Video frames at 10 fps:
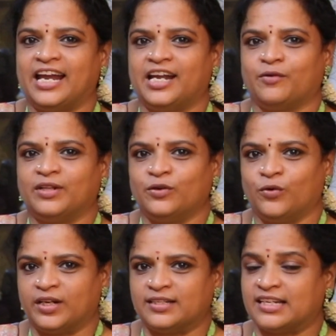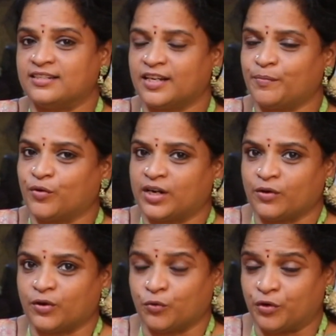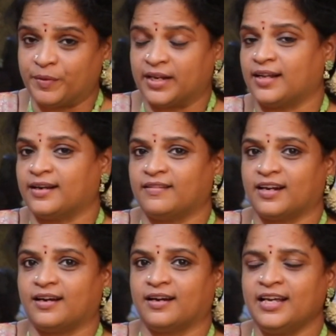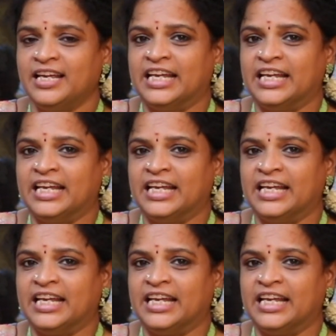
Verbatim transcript: அண்ட் வந்து ஒரு சென்சார் போர்டில் ஒரு உறுப்பினராக இருந்திருக்காங்க